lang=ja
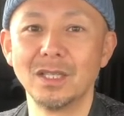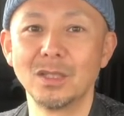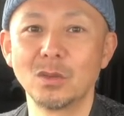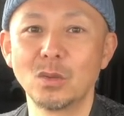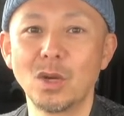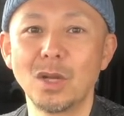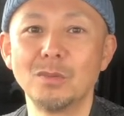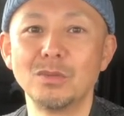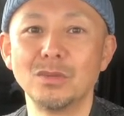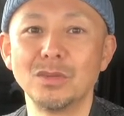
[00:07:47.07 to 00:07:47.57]

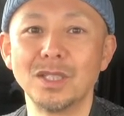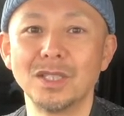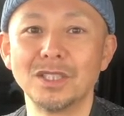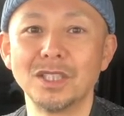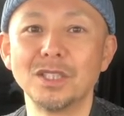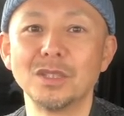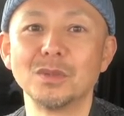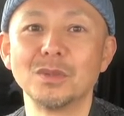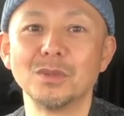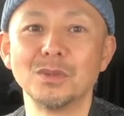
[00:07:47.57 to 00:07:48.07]
トラブルが
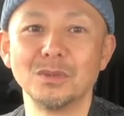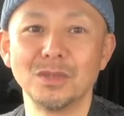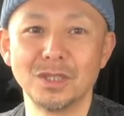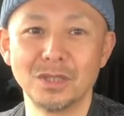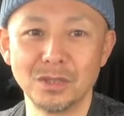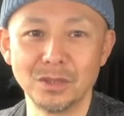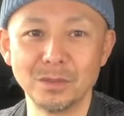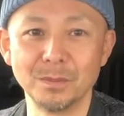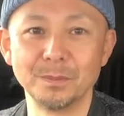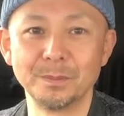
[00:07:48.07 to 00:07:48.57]
出てくるんで
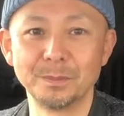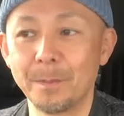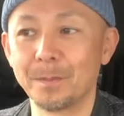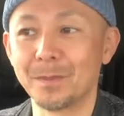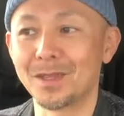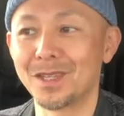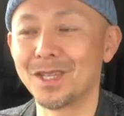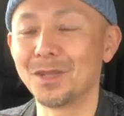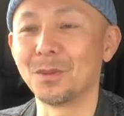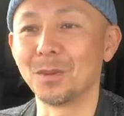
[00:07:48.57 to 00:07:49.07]
す
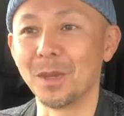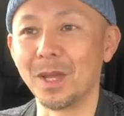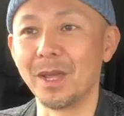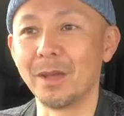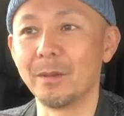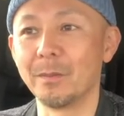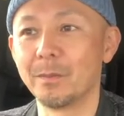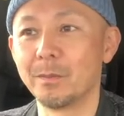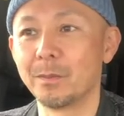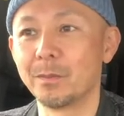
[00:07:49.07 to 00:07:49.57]
けどね、